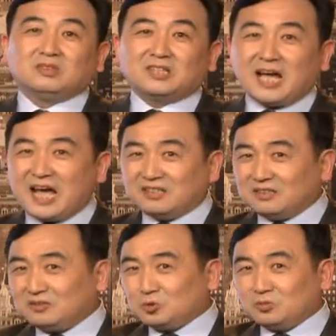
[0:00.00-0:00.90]
孩
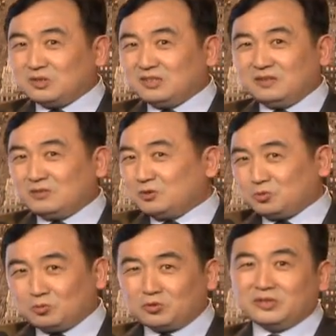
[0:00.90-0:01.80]
子住的地方就
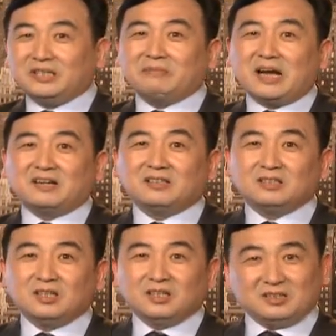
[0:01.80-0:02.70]
住睡地板上。
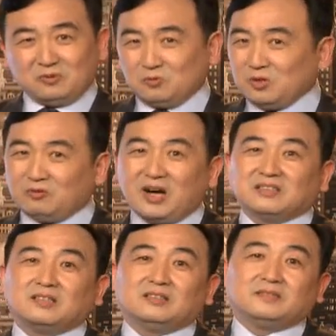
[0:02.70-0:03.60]
我有
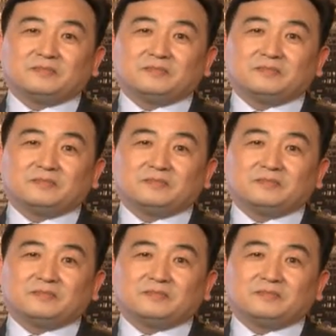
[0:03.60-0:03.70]
房子，